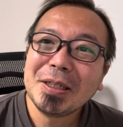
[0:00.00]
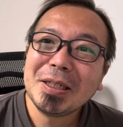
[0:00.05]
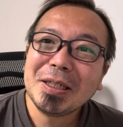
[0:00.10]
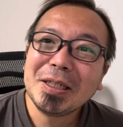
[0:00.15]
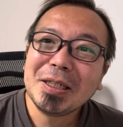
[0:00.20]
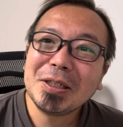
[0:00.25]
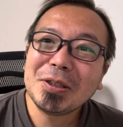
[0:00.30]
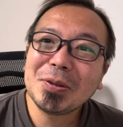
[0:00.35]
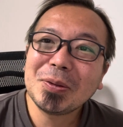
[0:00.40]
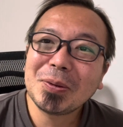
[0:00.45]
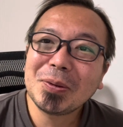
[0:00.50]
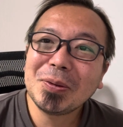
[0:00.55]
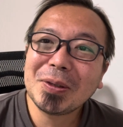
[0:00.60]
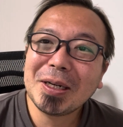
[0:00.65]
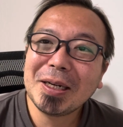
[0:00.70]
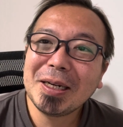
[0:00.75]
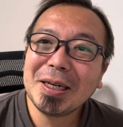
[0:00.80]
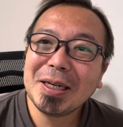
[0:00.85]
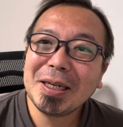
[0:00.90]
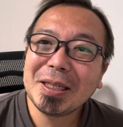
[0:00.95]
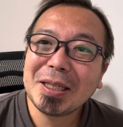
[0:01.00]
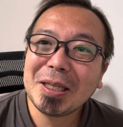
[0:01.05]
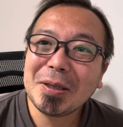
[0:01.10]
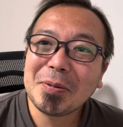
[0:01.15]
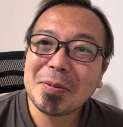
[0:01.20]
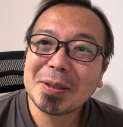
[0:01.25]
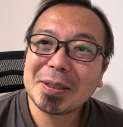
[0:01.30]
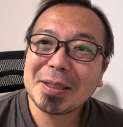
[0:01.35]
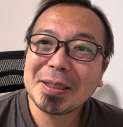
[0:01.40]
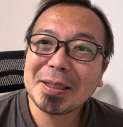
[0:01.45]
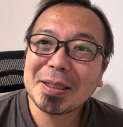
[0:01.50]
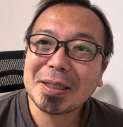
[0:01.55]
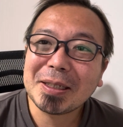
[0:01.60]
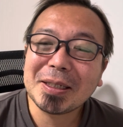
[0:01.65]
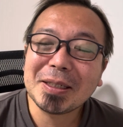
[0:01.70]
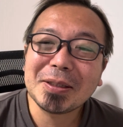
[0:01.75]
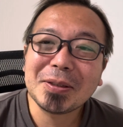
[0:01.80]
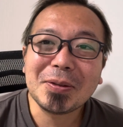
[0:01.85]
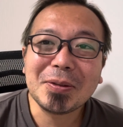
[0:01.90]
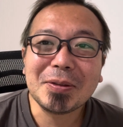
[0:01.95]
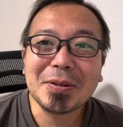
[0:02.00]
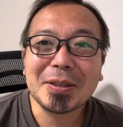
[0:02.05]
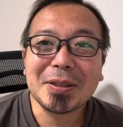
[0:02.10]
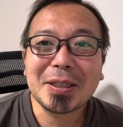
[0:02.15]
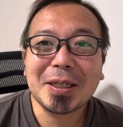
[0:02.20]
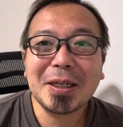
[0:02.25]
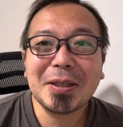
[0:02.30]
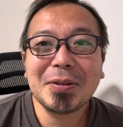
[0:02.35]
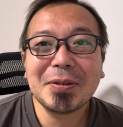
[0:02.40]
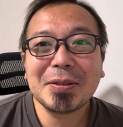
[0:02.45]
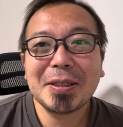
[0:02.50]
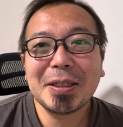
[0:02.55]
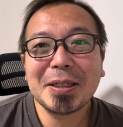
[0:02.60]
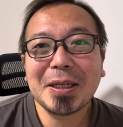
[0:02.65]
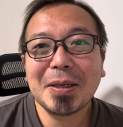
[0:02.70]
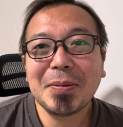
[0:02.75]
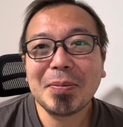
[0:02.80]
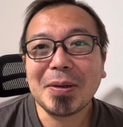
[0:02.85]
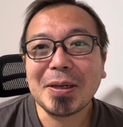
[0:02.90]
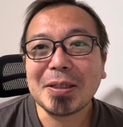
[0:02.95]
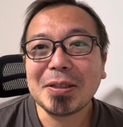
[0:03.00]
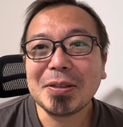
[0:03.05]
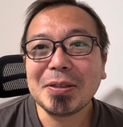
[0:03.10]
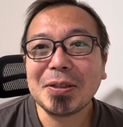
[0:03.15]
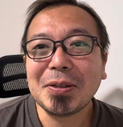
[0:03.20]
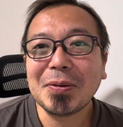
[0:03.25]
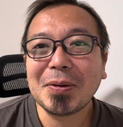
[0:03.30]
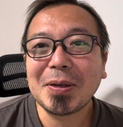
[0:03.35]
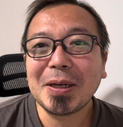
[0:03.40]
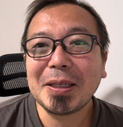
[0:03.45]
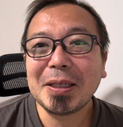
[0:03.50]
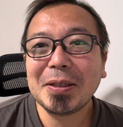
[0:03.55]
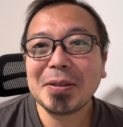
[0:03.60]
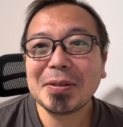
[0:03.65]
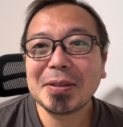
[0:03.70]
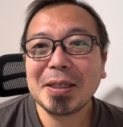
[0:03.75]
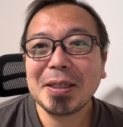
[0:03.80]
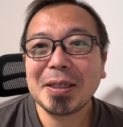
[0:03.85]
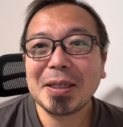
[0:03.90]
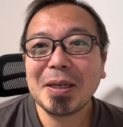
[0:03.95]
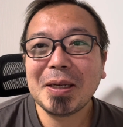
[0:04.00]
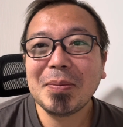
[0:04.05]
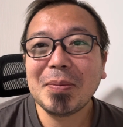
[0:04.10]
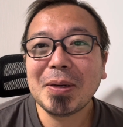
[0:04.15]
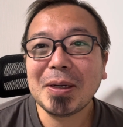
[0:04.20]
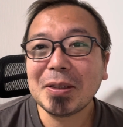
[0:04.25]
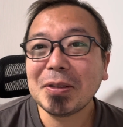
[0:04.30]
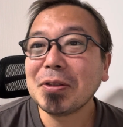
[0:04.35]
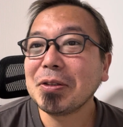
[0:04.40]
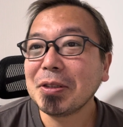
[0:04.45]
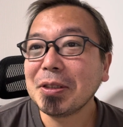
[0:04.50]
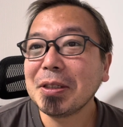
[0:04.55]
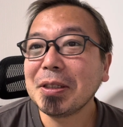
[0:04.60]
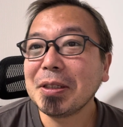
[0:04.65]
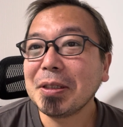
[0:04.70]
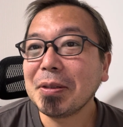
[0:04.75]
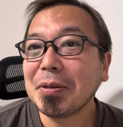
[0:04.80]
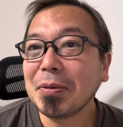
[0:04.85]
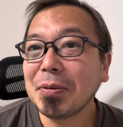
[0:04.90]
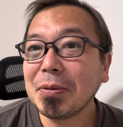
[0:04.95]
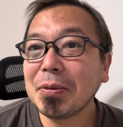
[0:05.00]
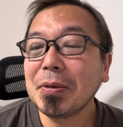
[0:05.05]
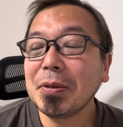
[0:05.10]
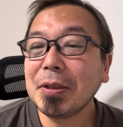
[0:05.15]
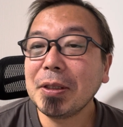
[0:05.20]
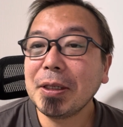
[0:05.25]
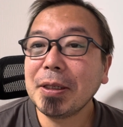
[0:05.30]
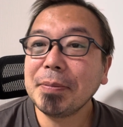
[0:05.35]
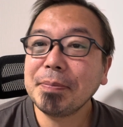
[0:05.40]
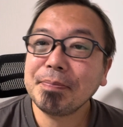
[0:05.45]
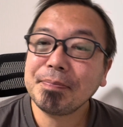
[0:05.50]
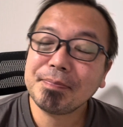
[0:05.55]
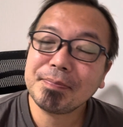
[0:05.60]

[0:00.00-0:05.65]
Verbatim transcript: いっそこう考えてみませんか。その時間の制限も外し、お金の制限も外し、本当にね、